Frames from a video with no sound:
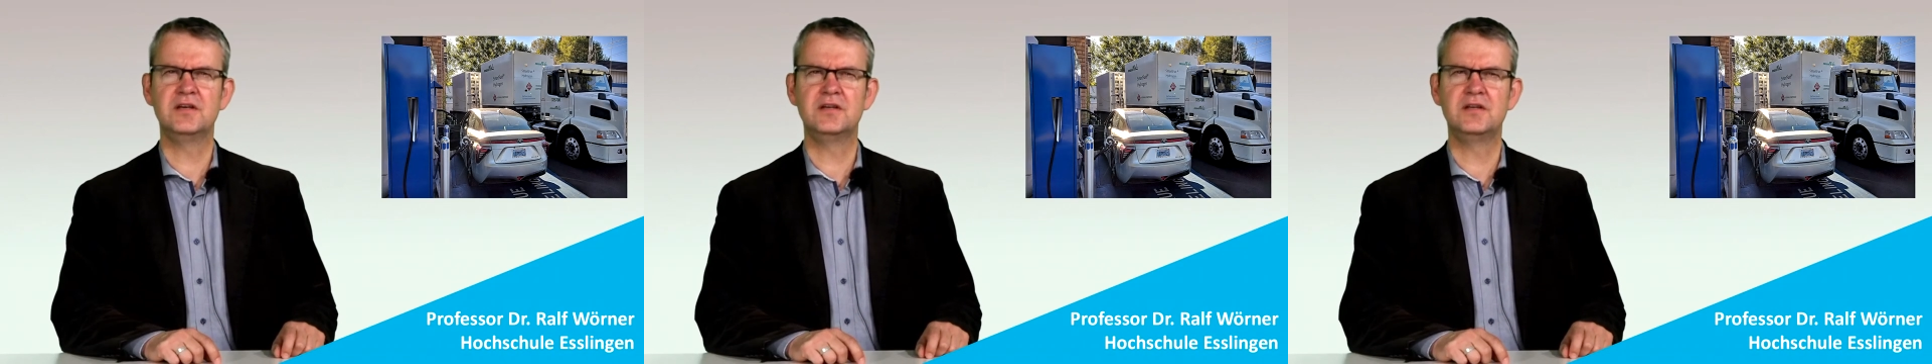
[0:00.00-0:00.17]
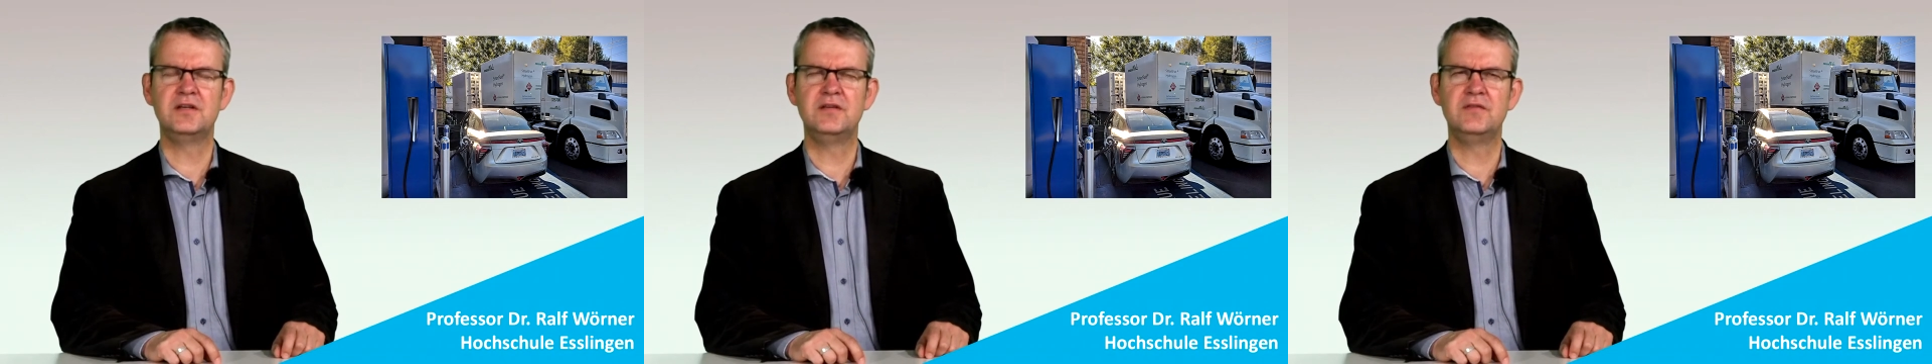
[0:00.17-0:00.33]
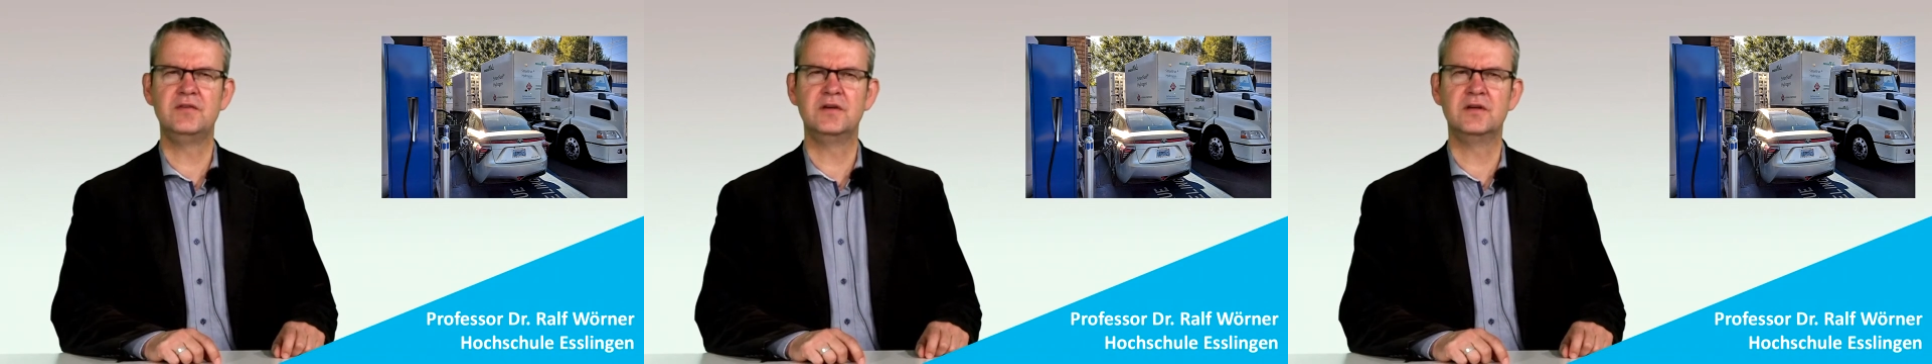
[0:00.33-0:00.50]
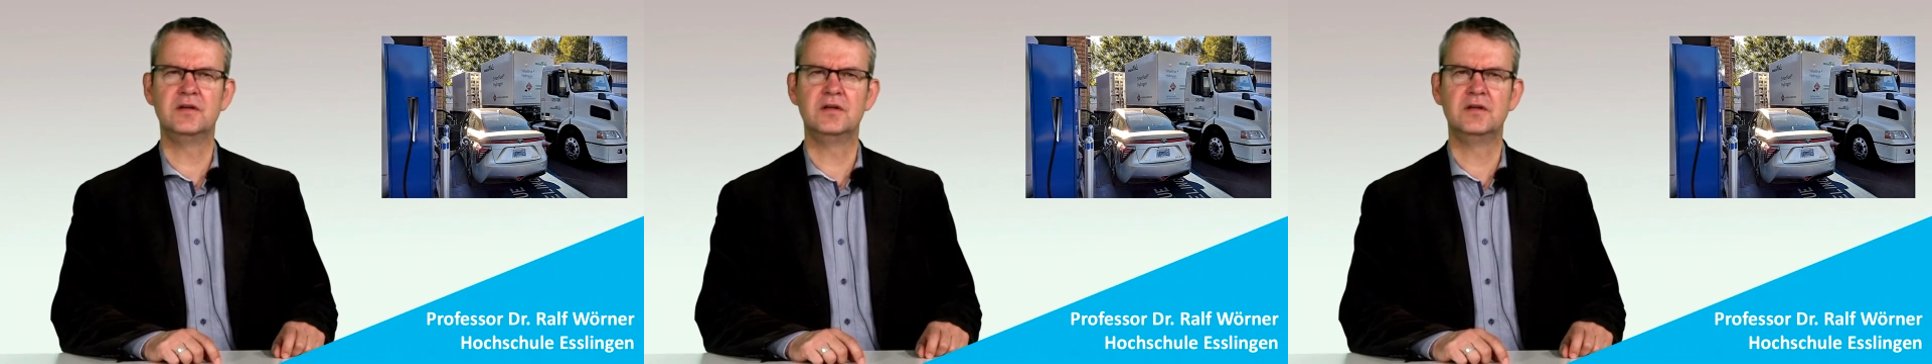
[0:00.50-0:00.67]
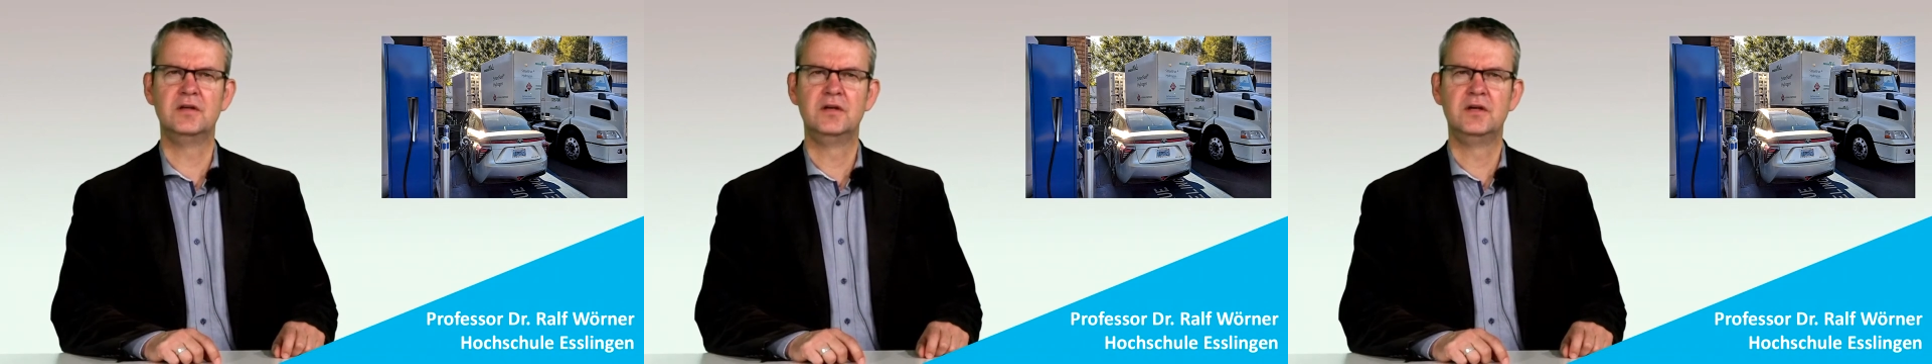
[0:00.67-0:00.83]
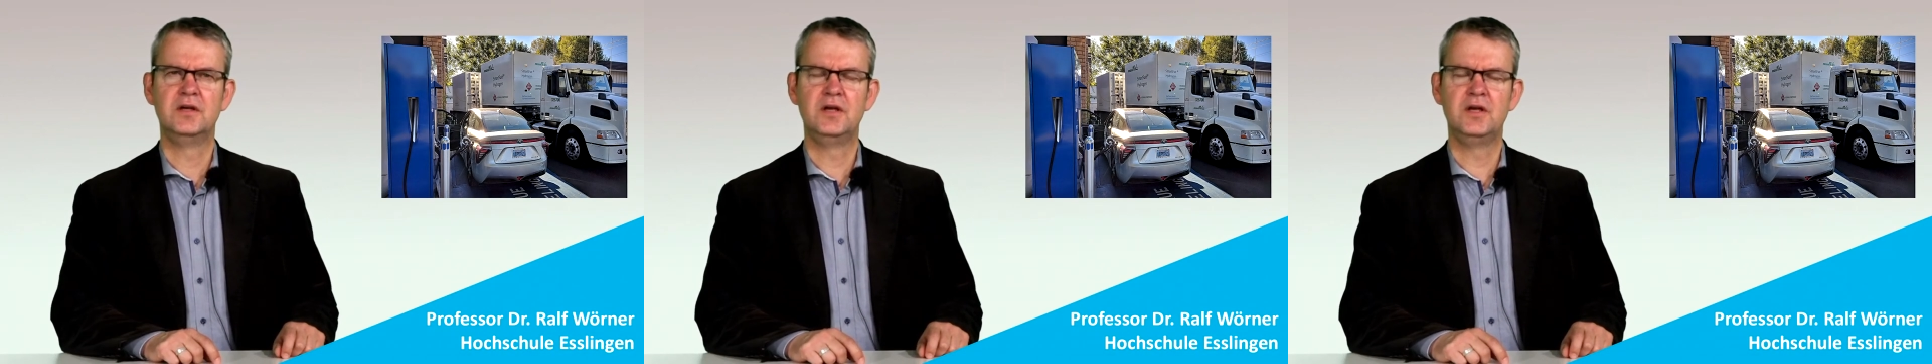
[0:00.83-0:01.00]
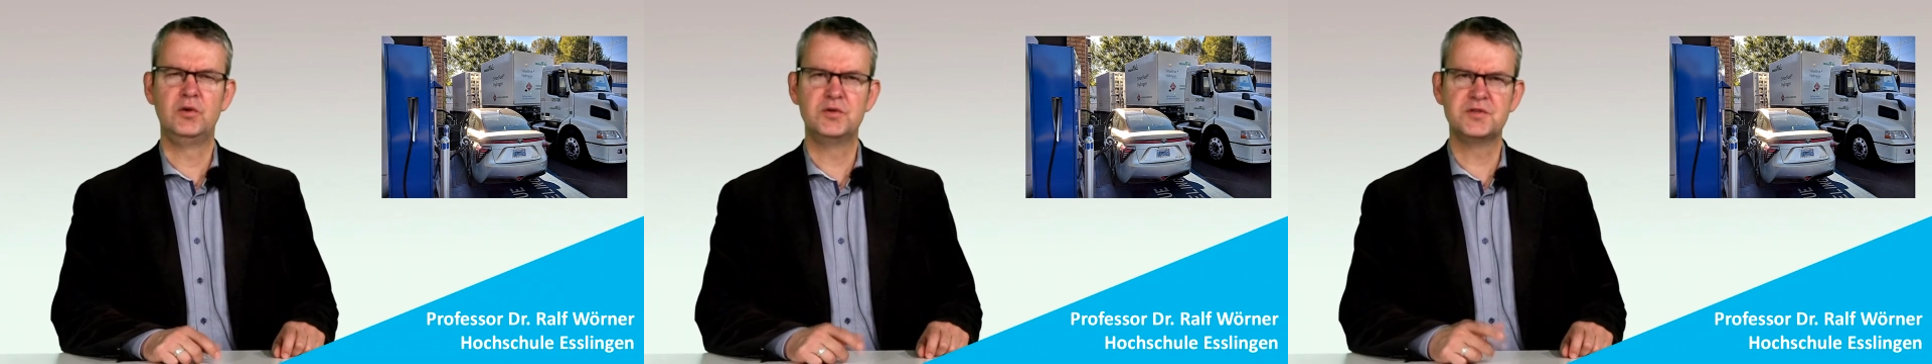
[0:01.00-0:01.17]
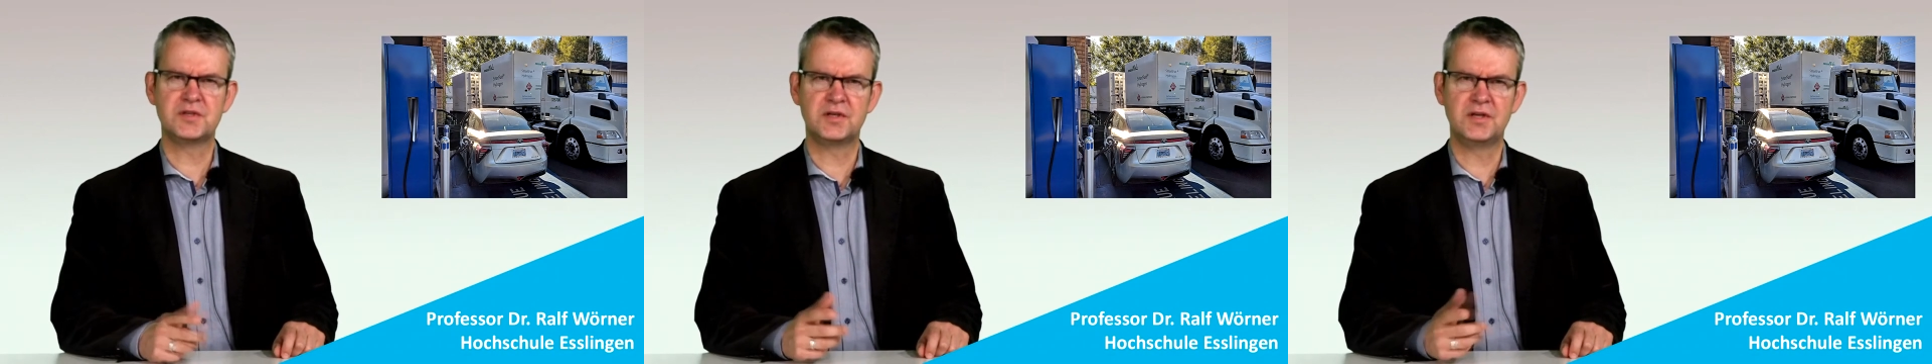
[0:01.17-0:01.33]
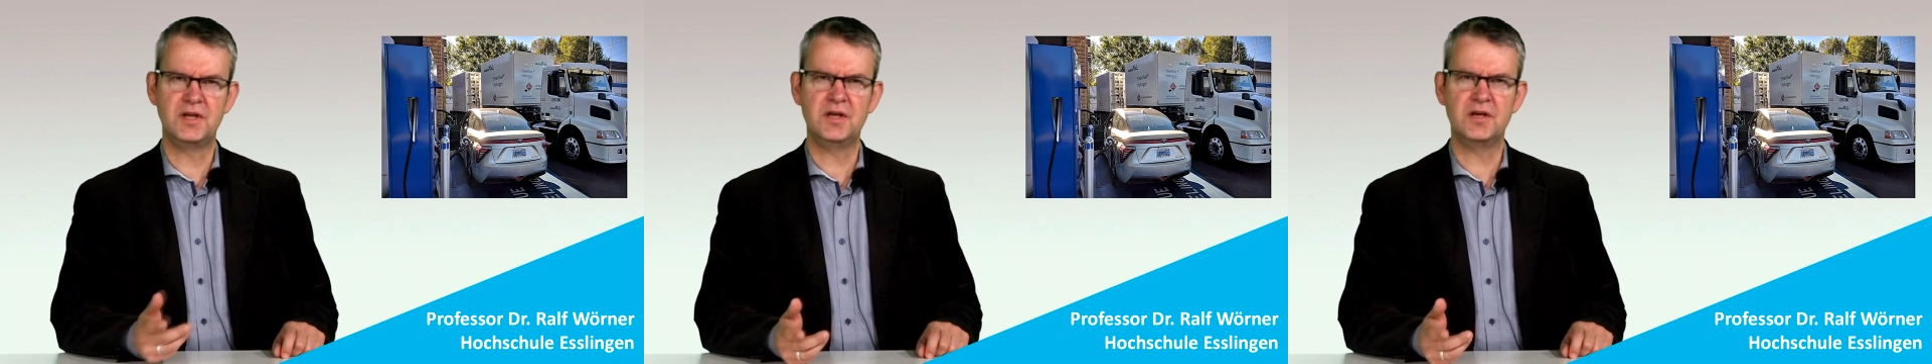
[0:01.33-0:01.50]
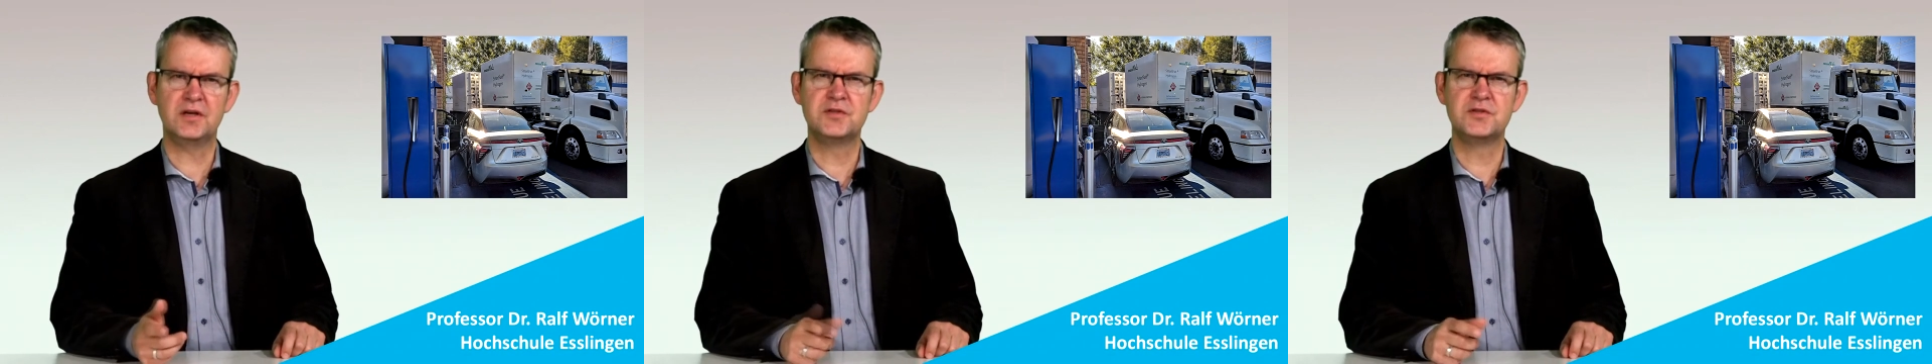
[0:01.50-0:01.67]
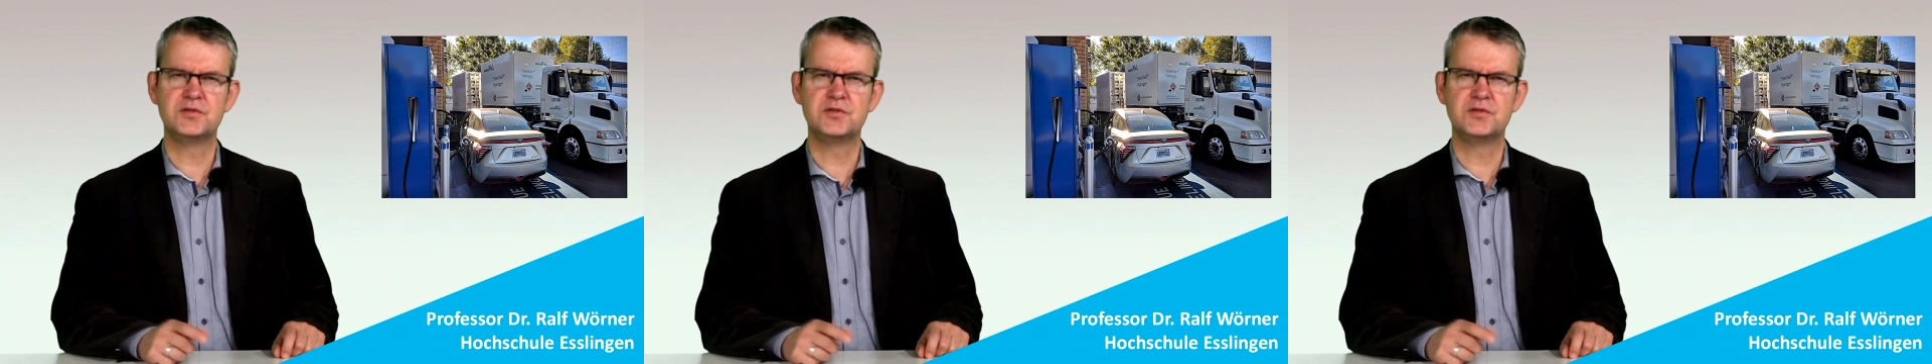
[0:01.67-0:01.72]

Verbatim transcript: die wir in unserer näheren